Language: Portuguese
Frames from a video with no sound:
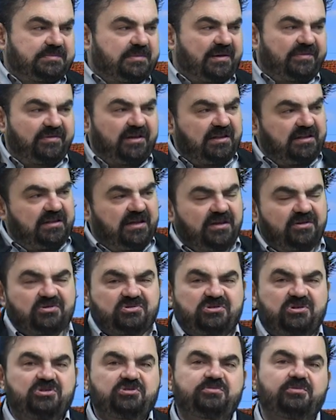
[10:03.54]
para vender
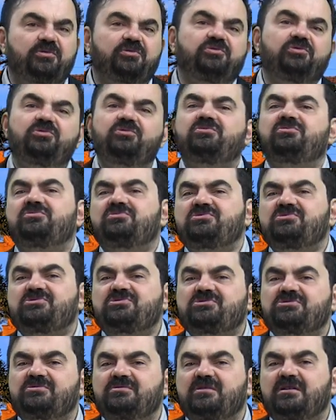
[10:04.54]
os seus
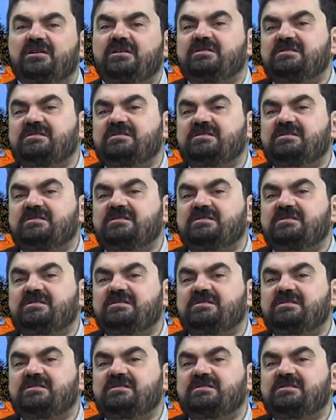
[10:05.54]
produtos,